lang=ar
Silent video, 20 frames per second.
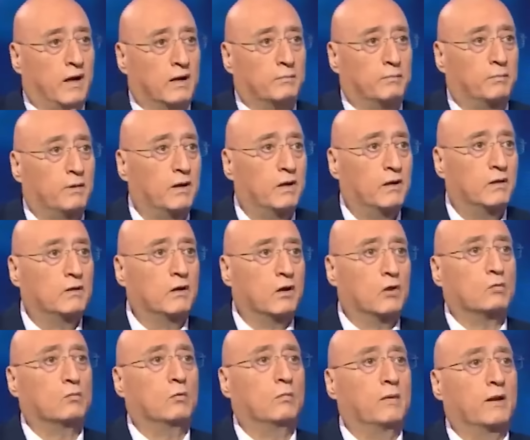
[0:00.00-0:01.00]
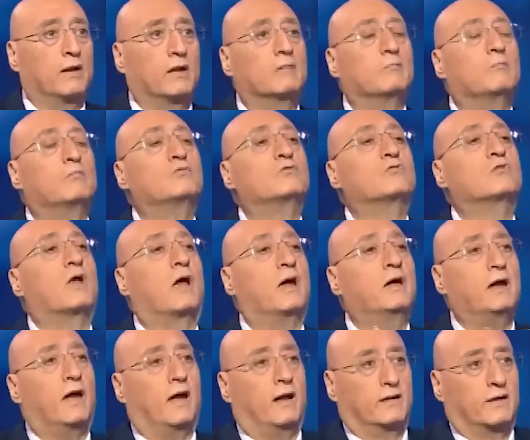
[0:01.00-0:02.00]
حرب يخرب البلد مش
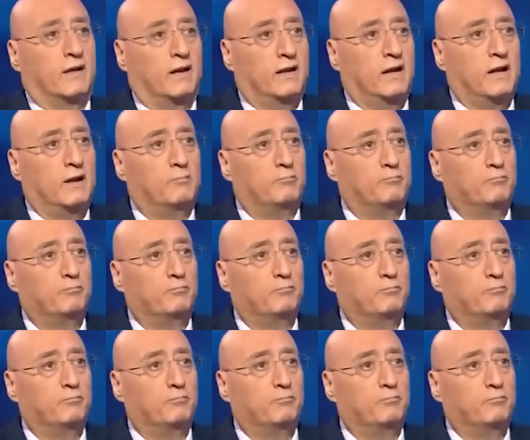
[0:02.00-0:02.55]
صحيح الكلام